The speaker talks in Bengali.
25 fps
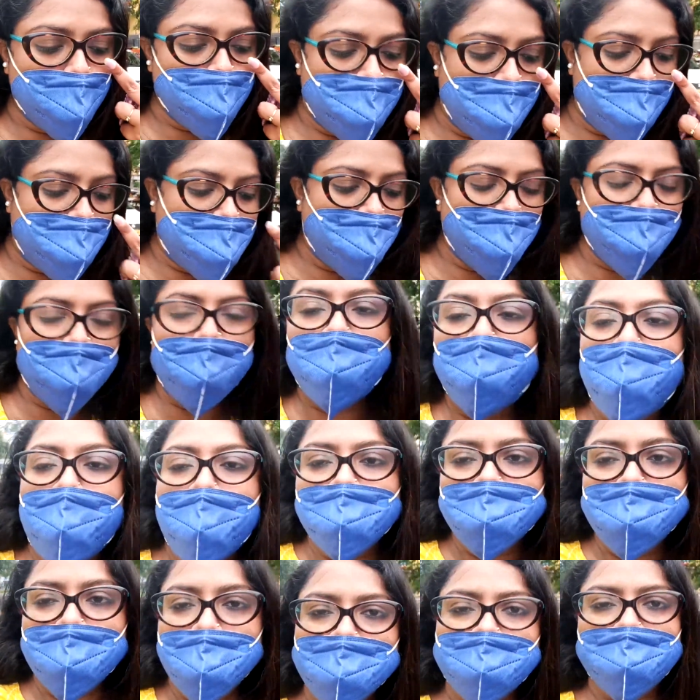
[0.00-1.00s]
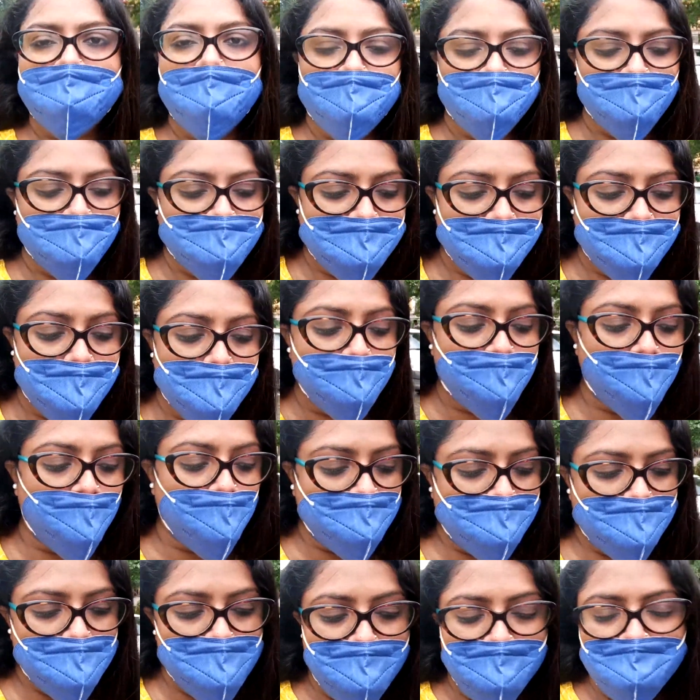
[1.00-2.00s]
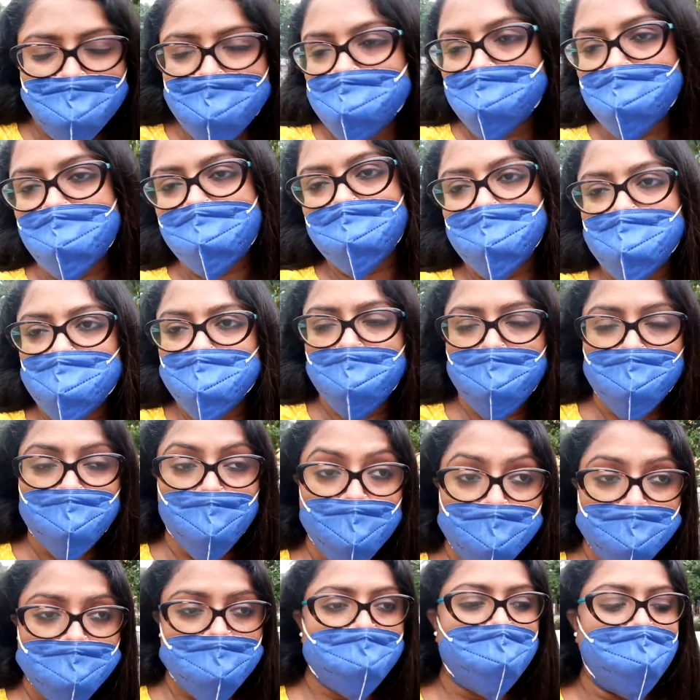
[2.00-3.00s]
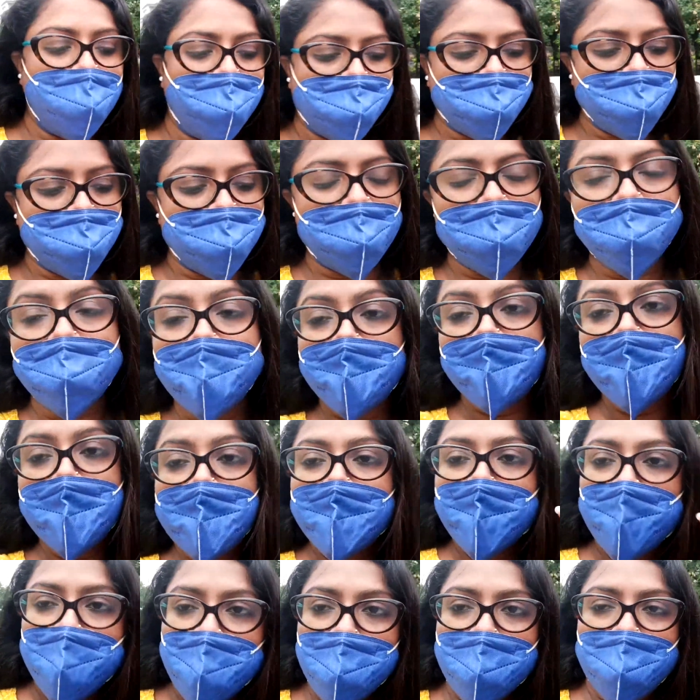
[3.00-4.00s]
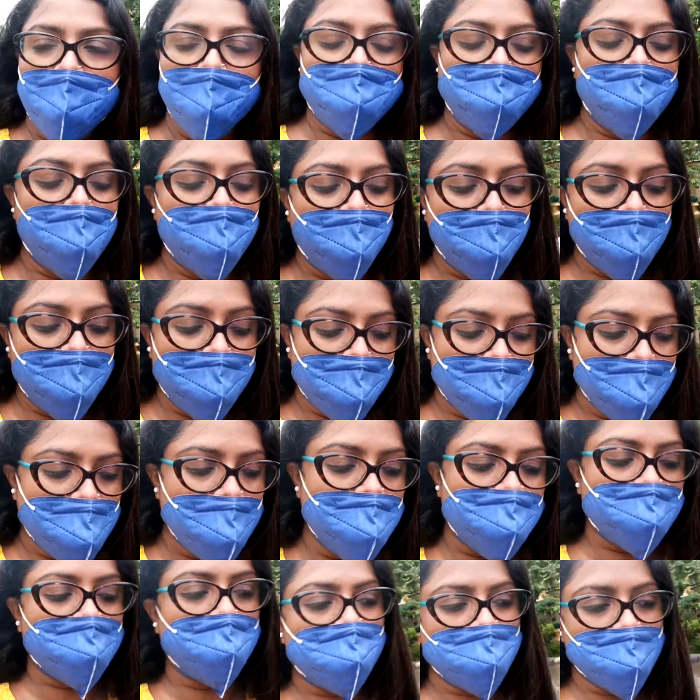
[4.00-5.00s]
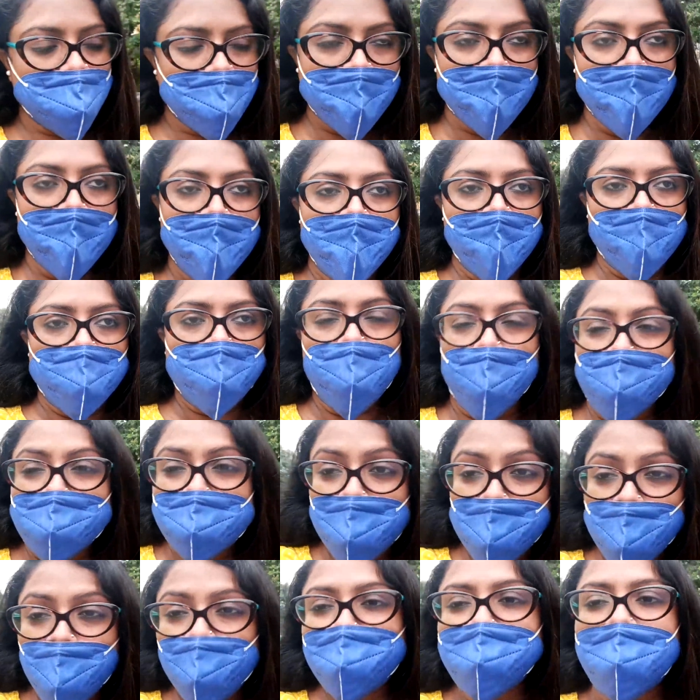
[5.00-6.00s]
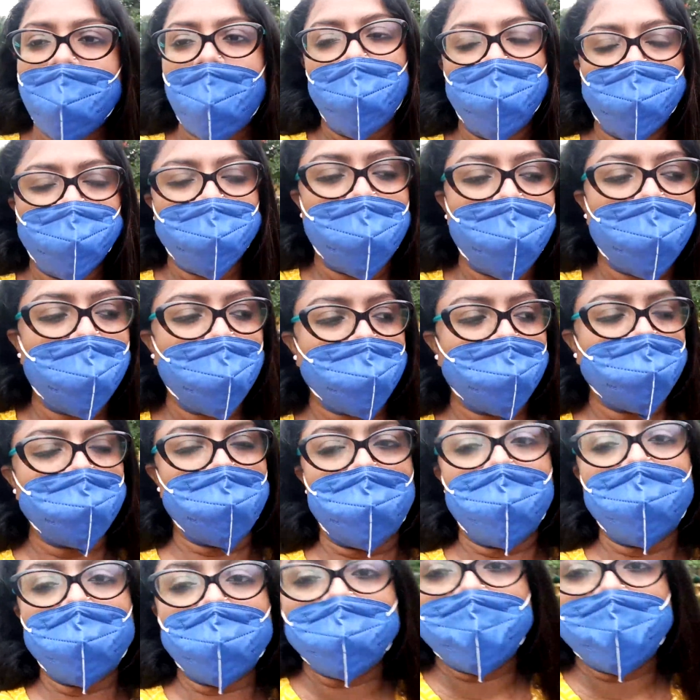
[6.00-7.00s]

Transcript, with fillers: দূর থেকে কোনো বাস আসলে আমি সেটা পড়তে পারছি না অ্যাকচুয়ালি বুঝতে পারছি না বিকজ অফ ওই চোখটা খুব ঝাপসা লাগছে আর